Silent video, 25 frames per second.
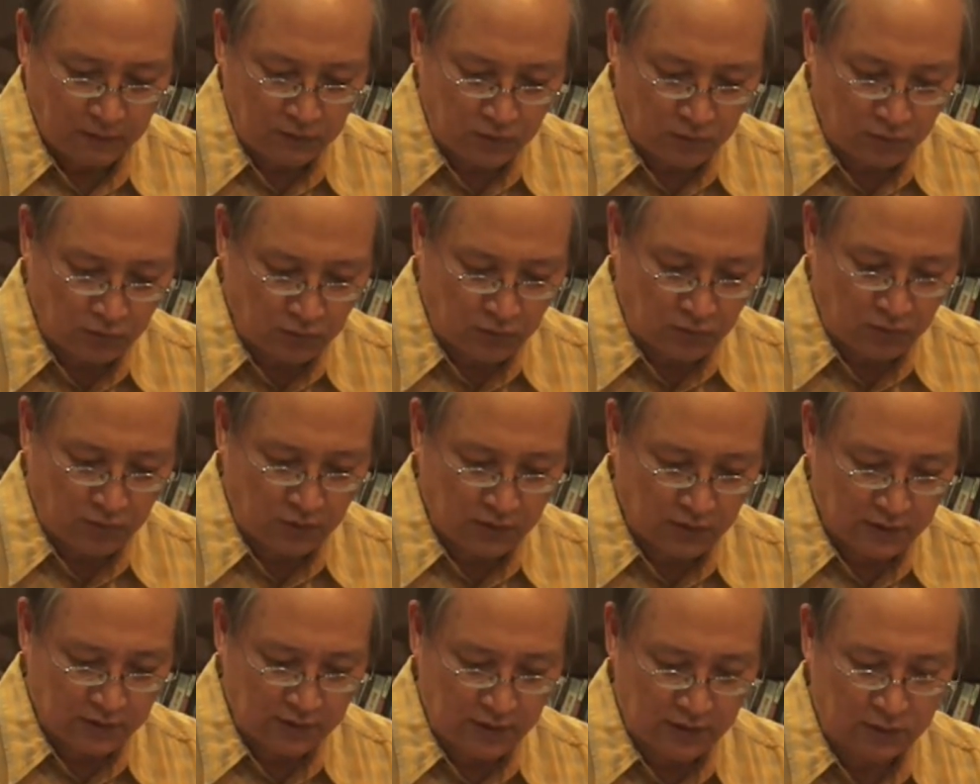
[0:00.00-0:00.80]
如
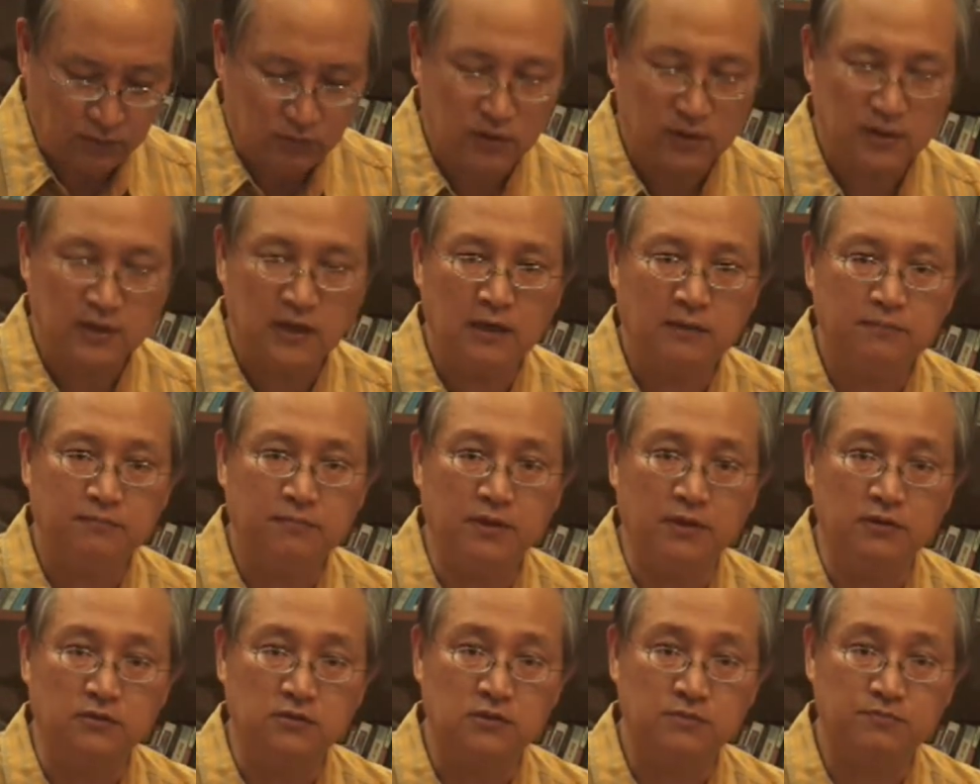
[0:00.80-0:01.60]
果你对他
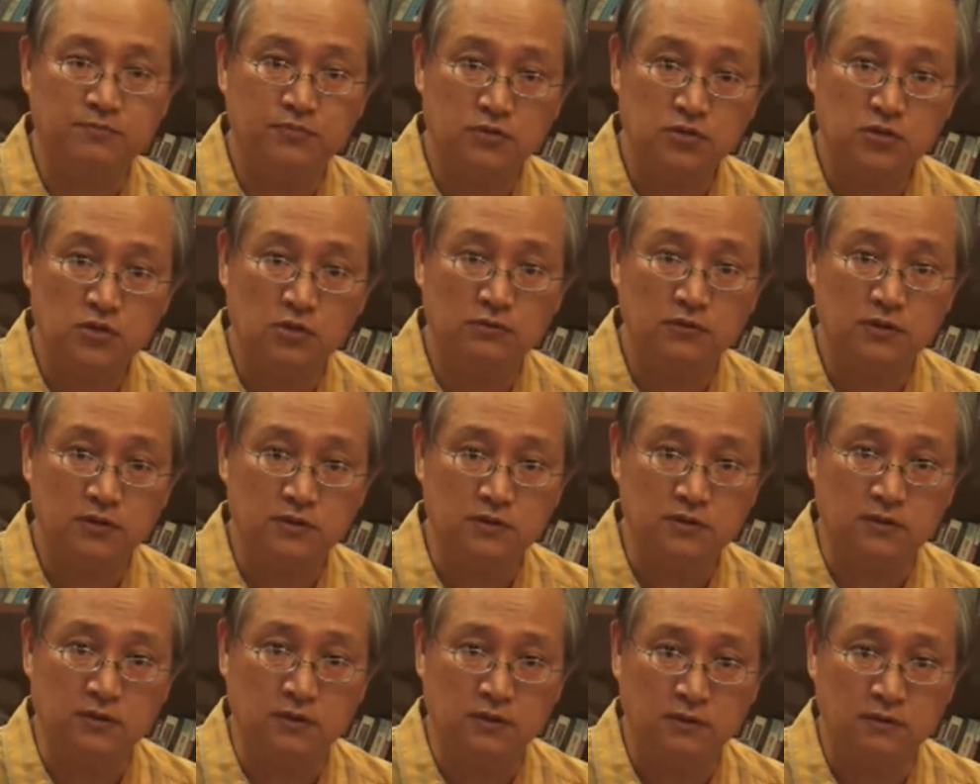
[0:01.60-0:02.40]
表示不忠的
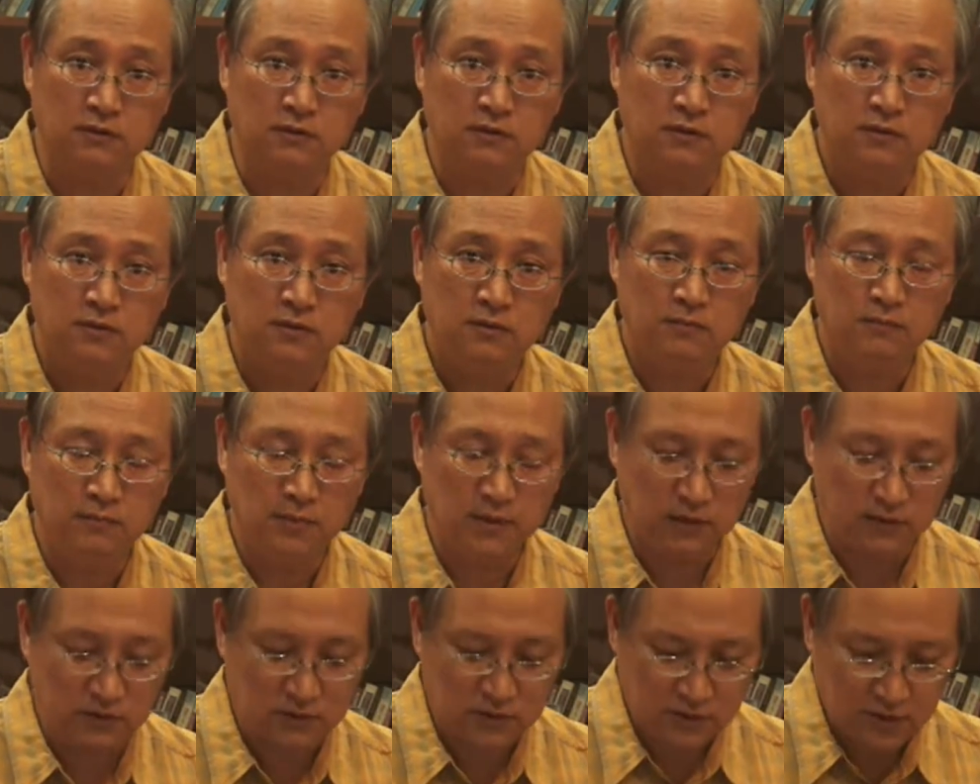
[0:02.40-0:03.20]
时候，
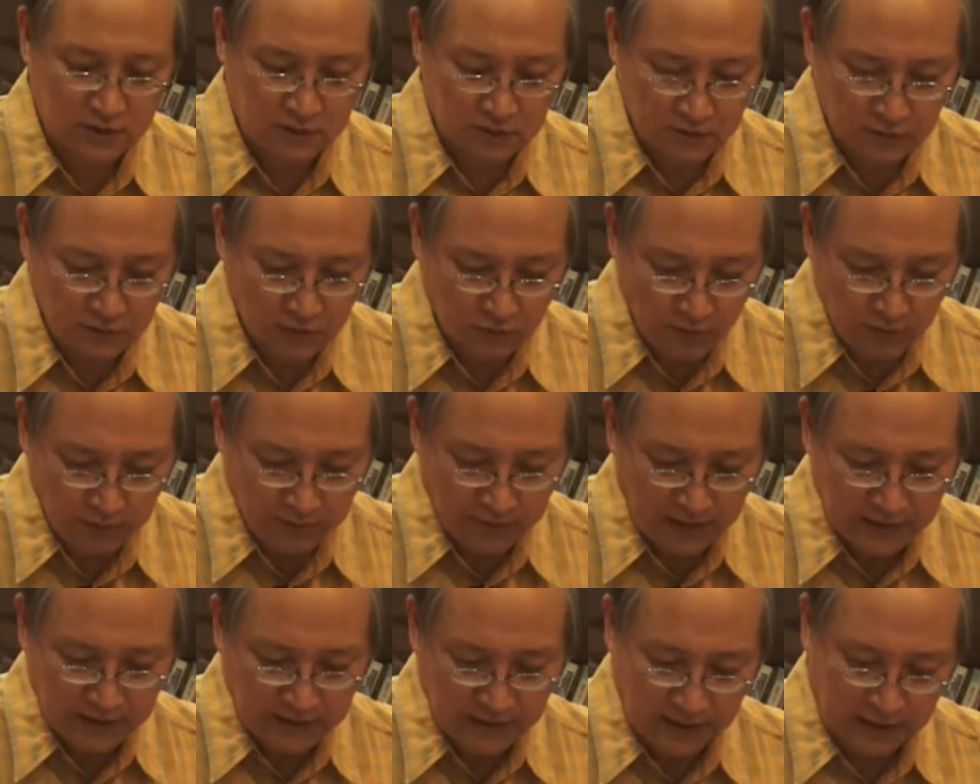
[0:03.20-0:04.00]
没有祭跪
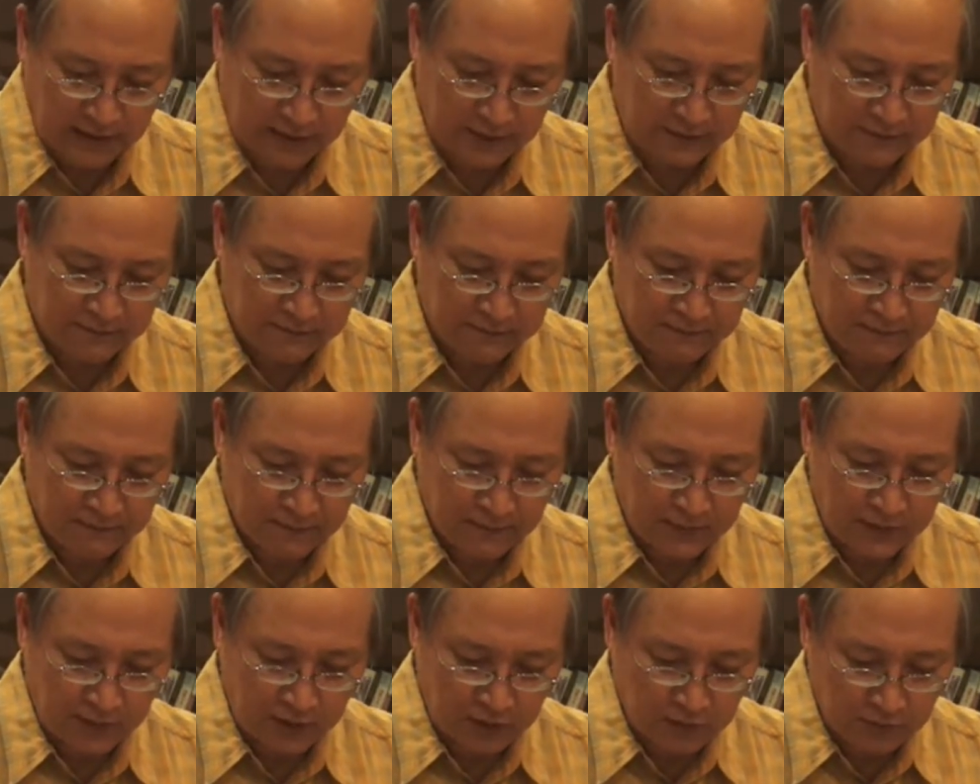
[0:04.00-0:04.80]
拜他，
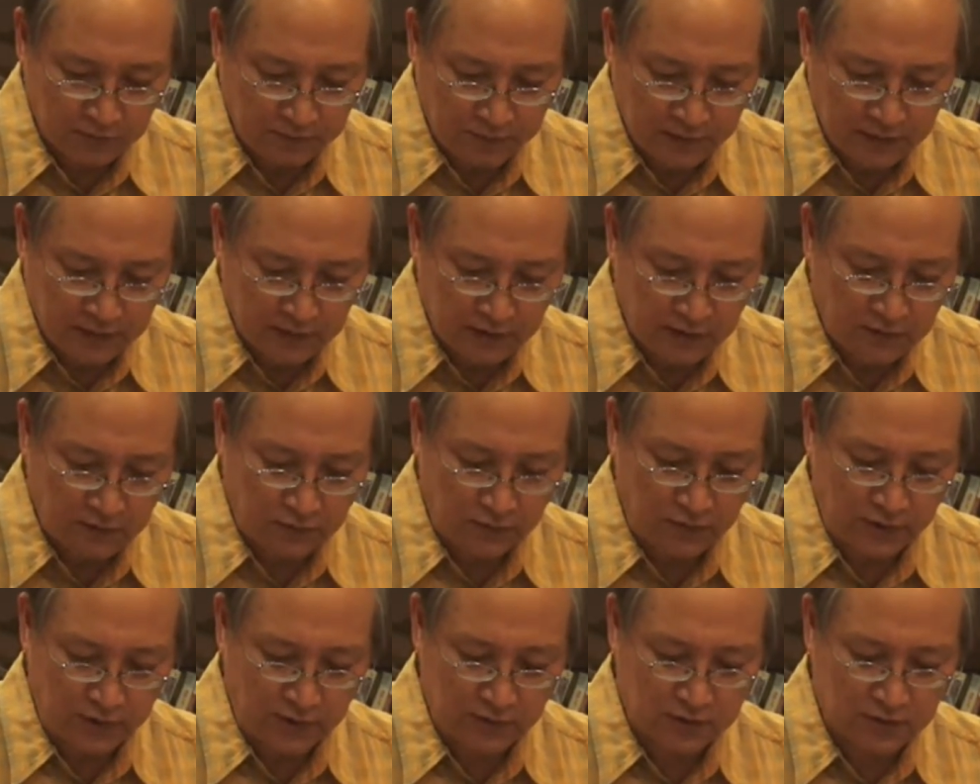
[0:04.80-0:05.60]
那就被
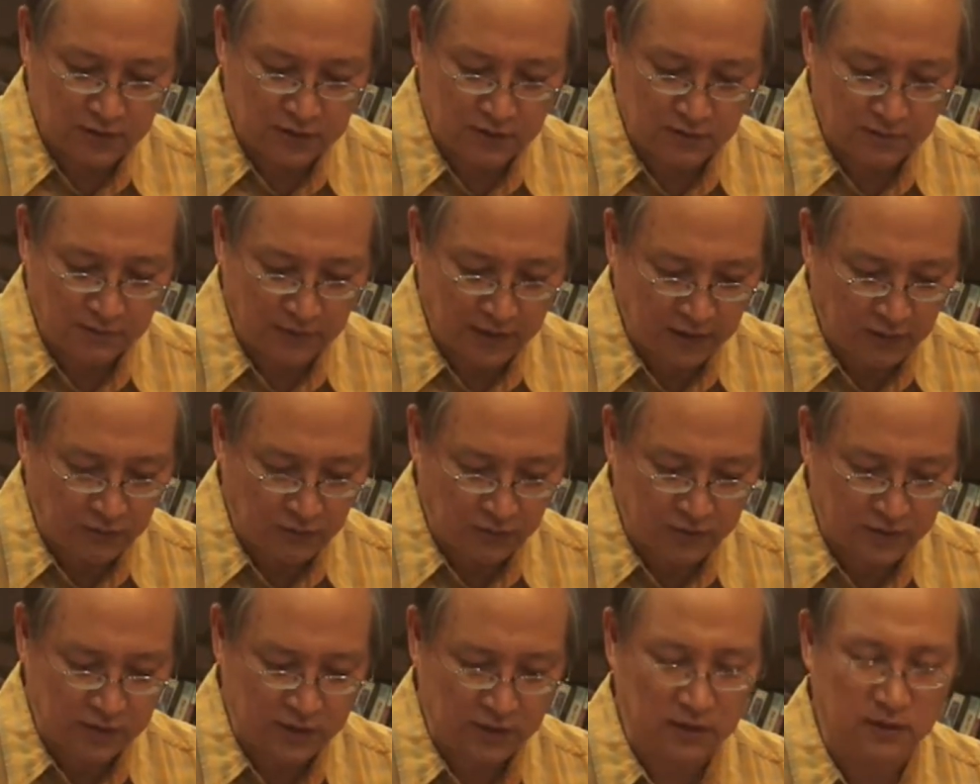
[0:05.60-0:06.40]
认为是卖
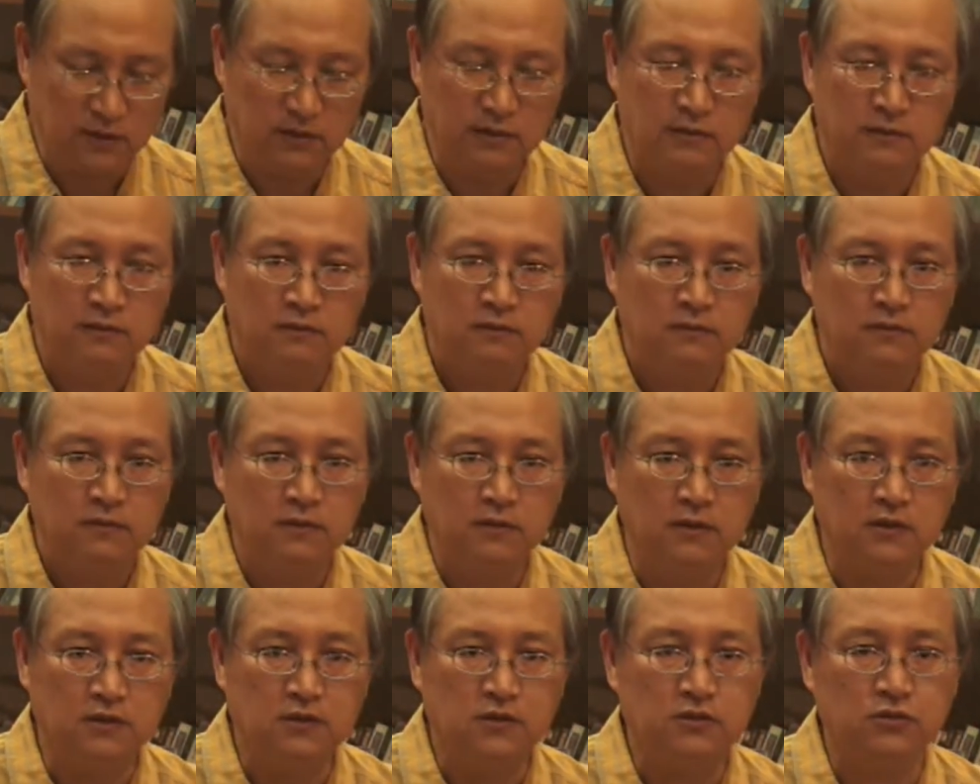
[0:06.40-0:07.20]
国贼，
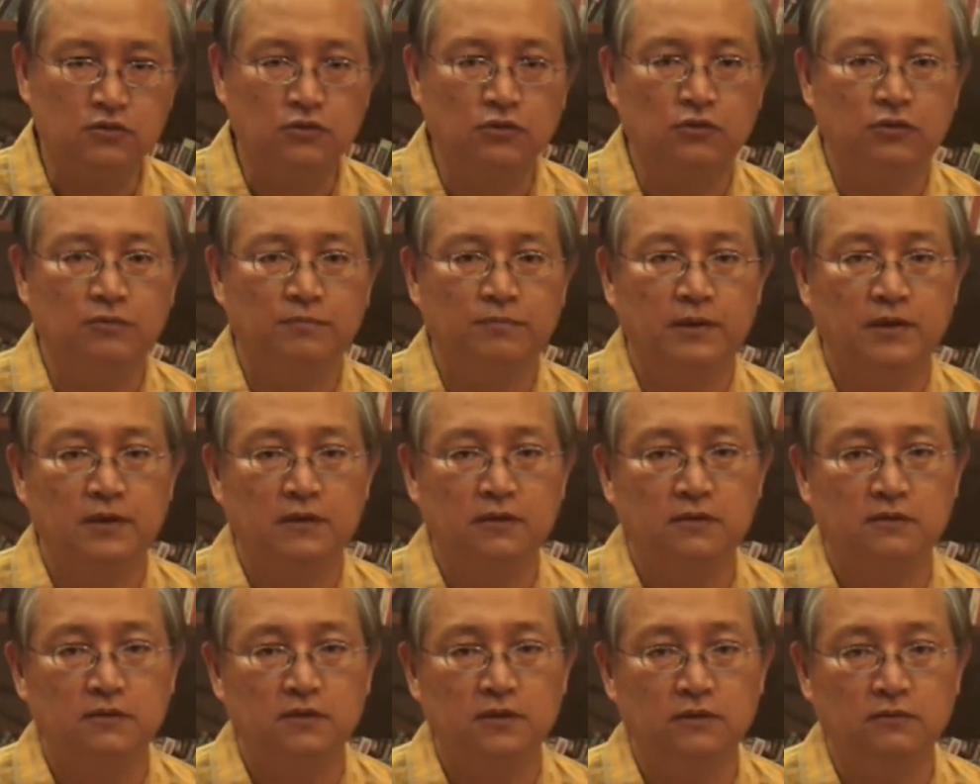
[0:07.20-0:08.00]
因此就会
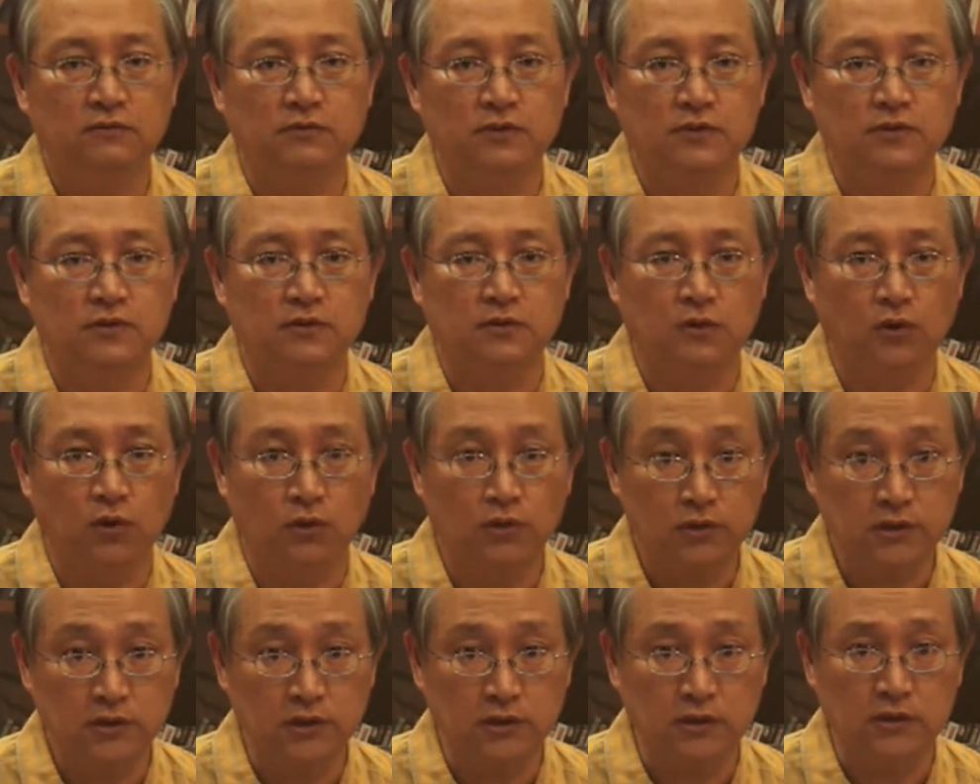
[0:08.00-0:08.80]
被认为是
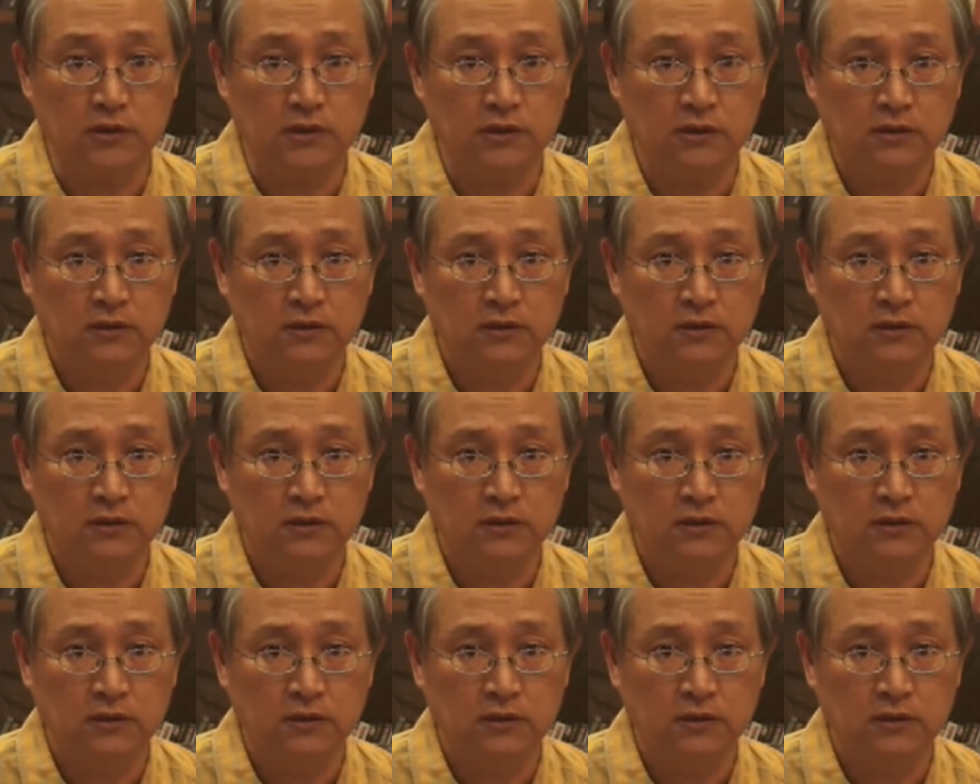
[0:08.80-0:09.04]
公敌。